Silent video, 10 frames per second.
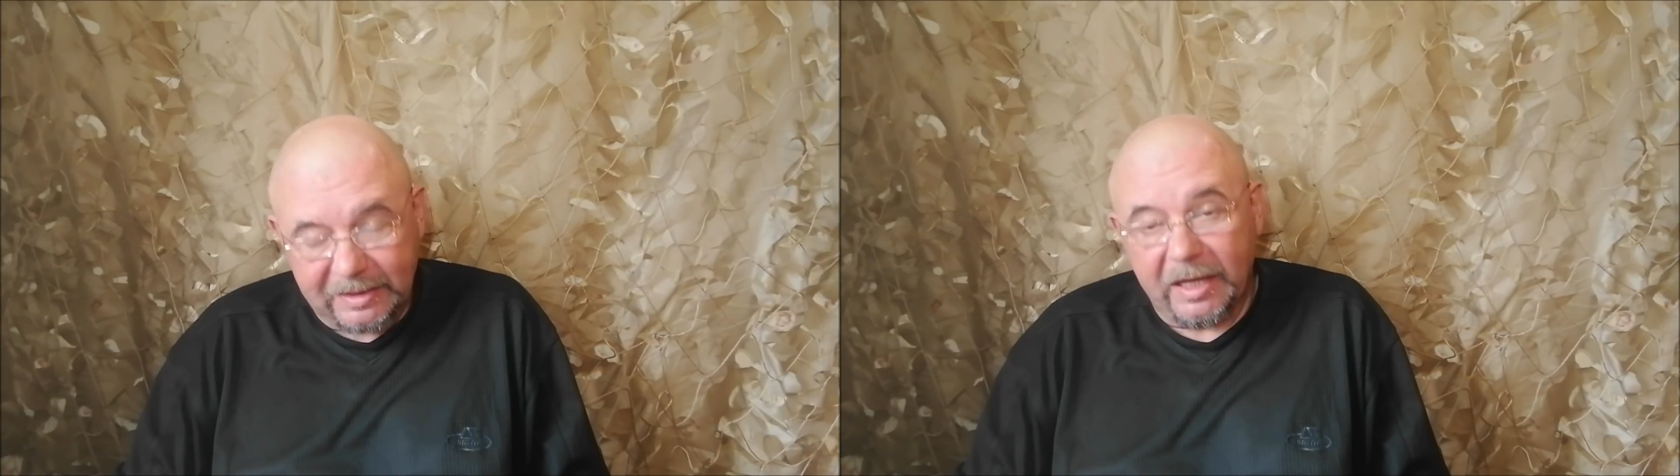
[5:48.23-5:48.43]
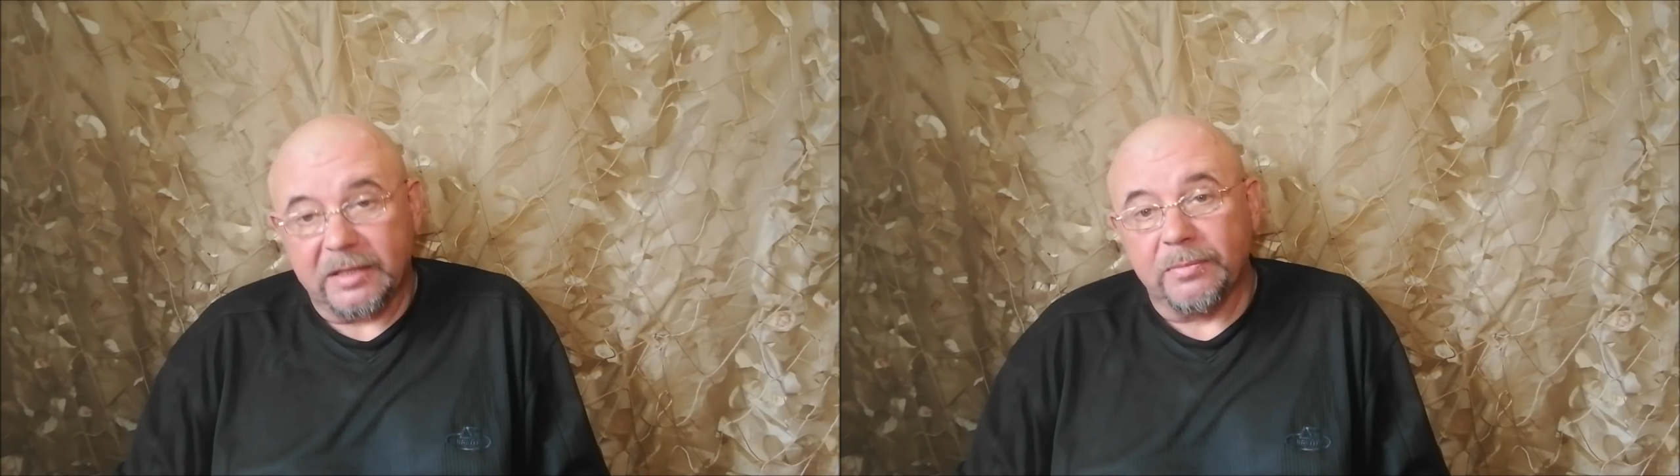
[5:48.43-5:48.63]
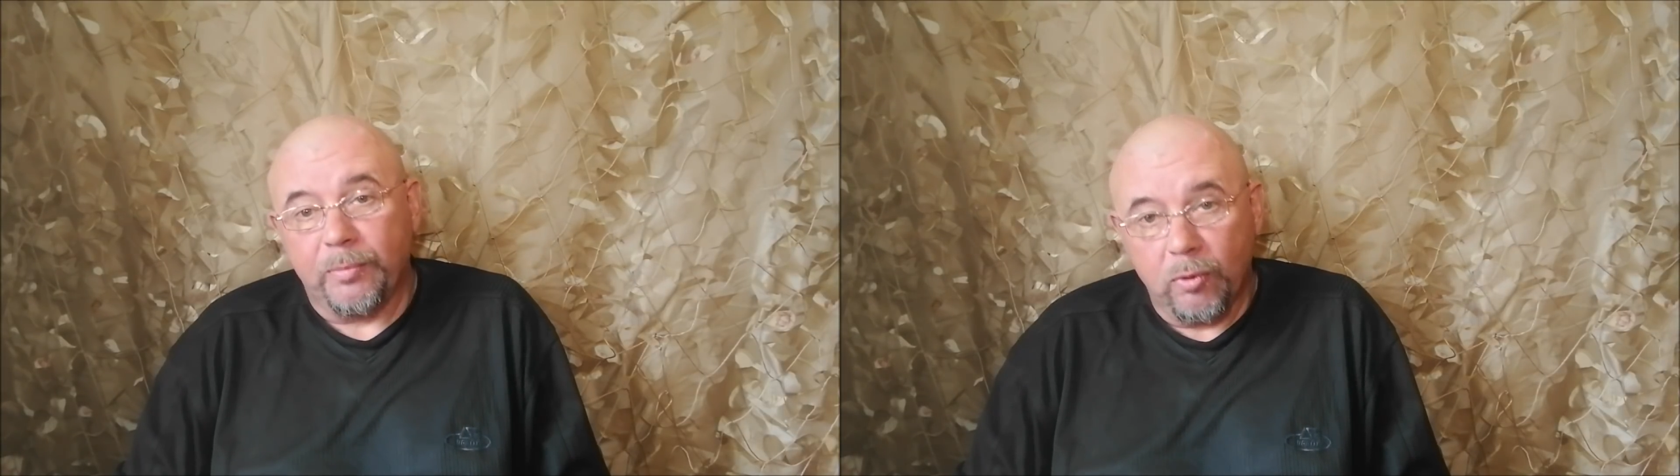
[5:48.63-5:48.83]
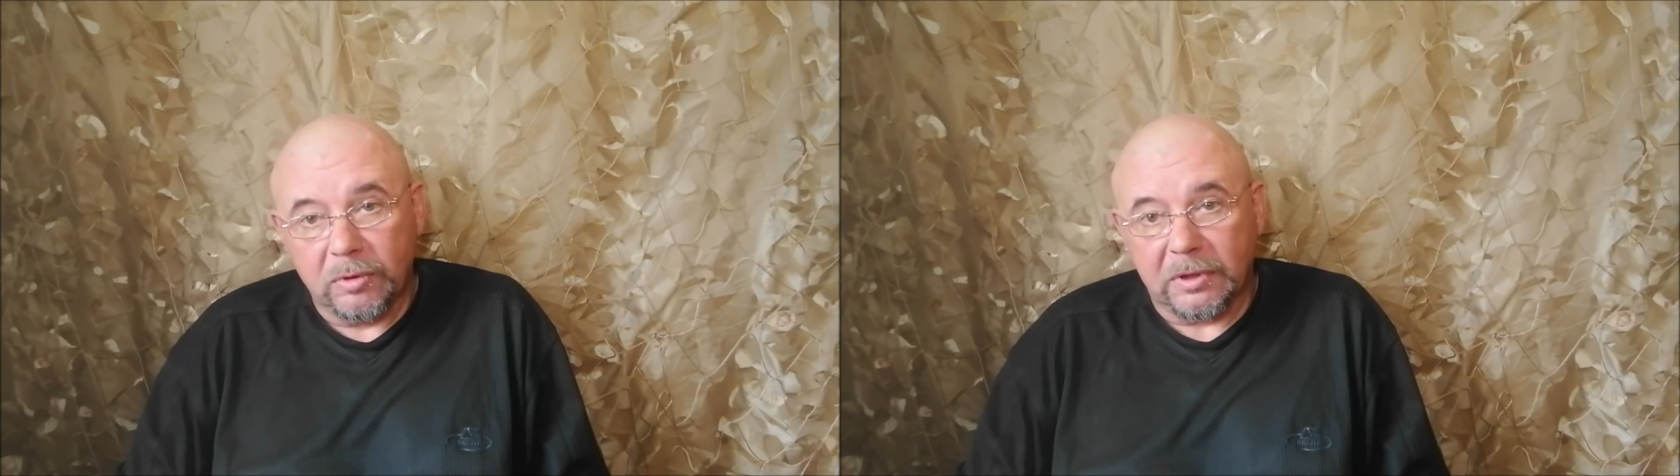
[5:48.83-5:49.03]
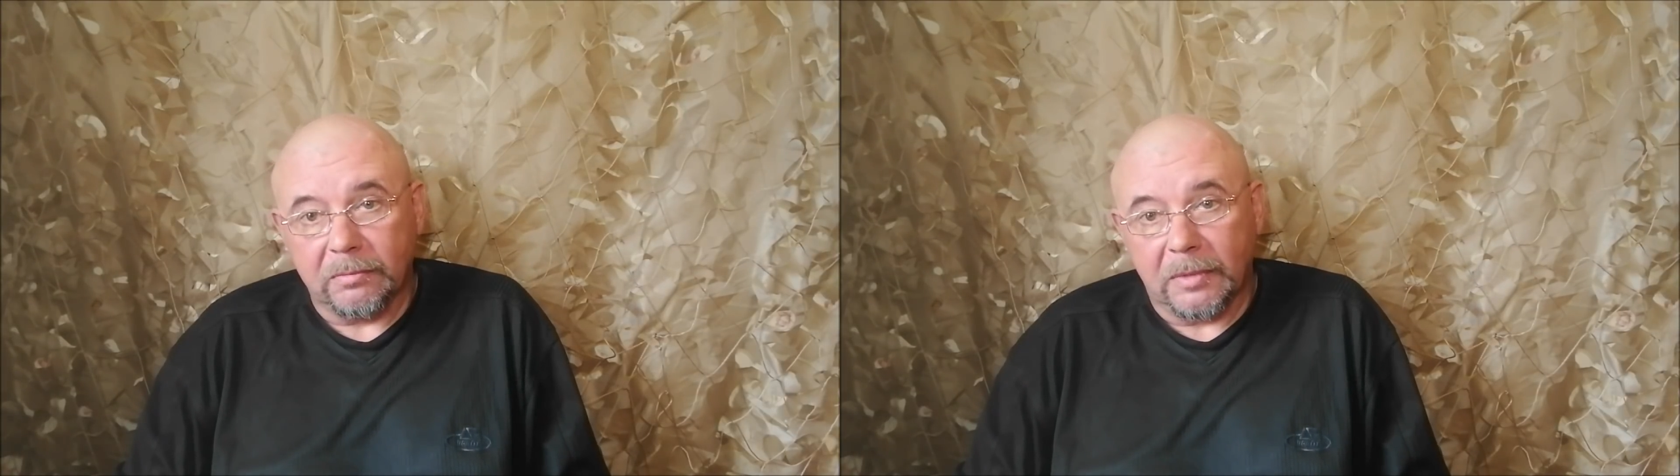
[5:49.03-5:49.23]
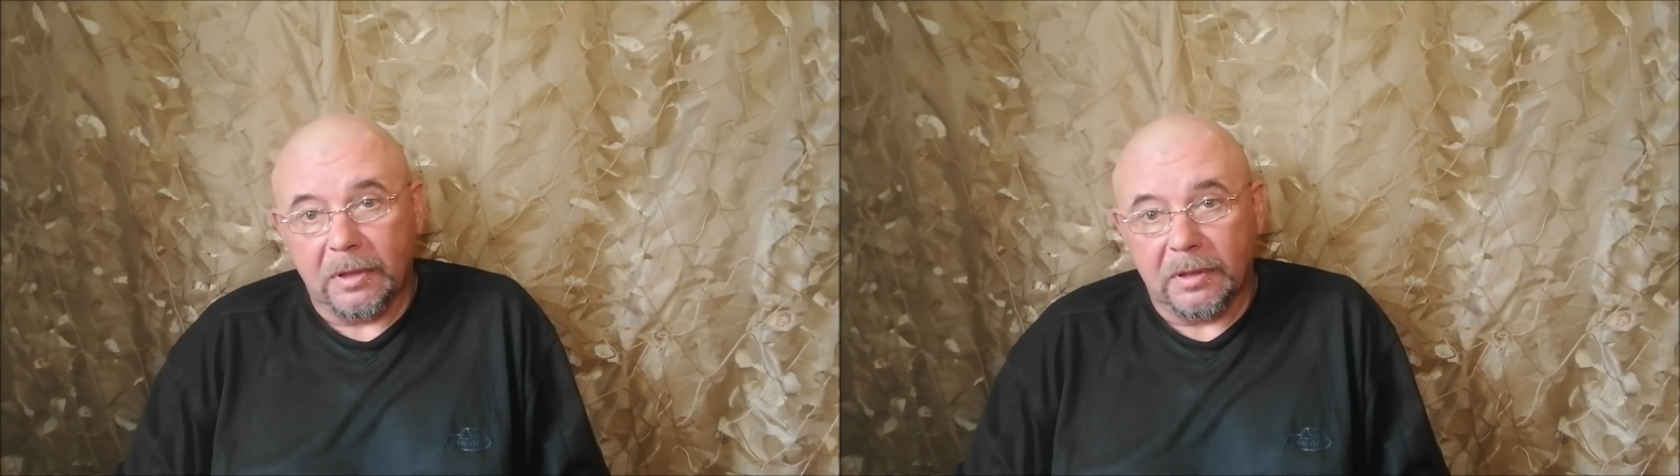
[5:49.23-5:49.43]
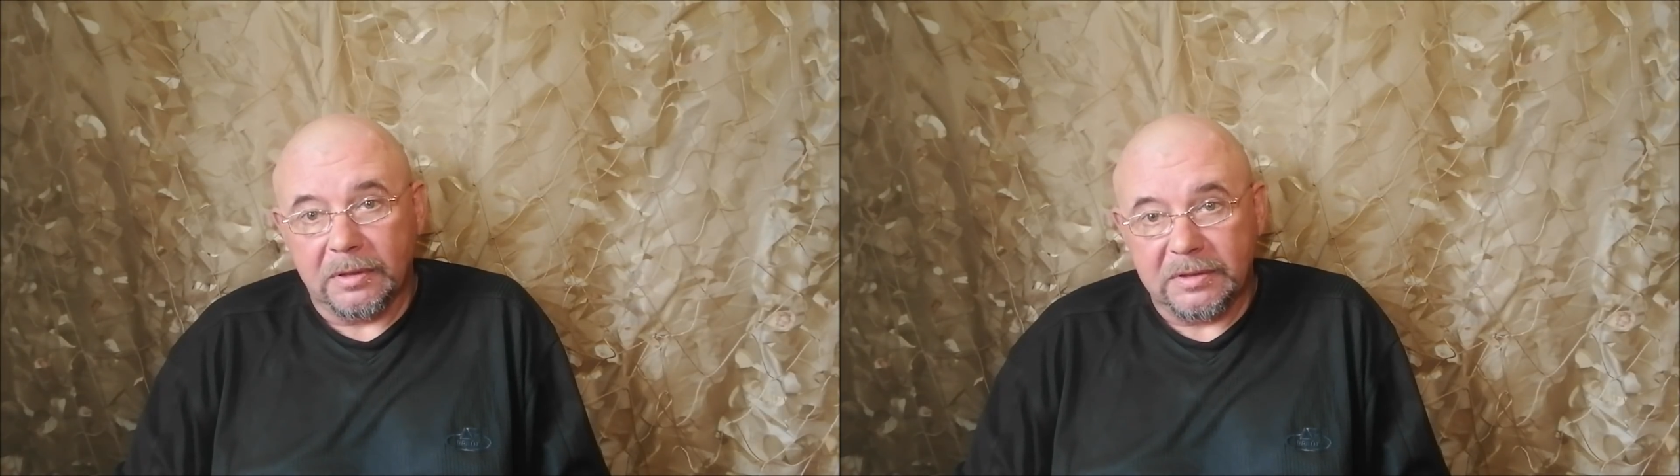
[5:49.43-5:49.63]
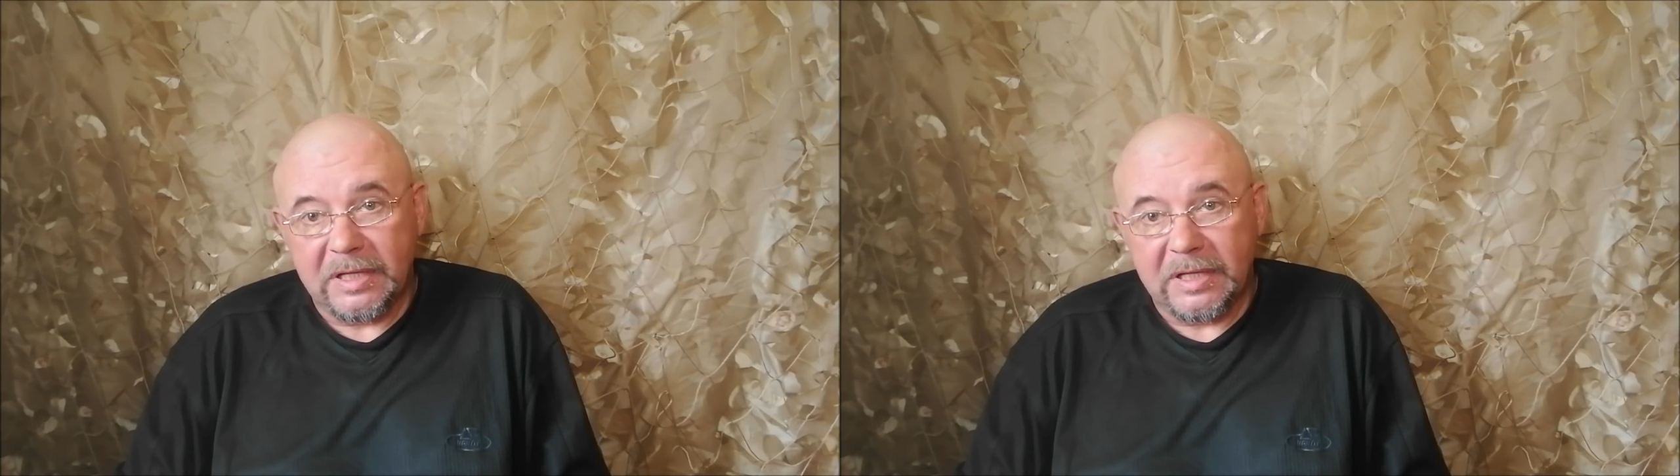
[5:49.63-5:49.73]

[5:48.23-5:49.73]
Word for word: с третьим пунктом э,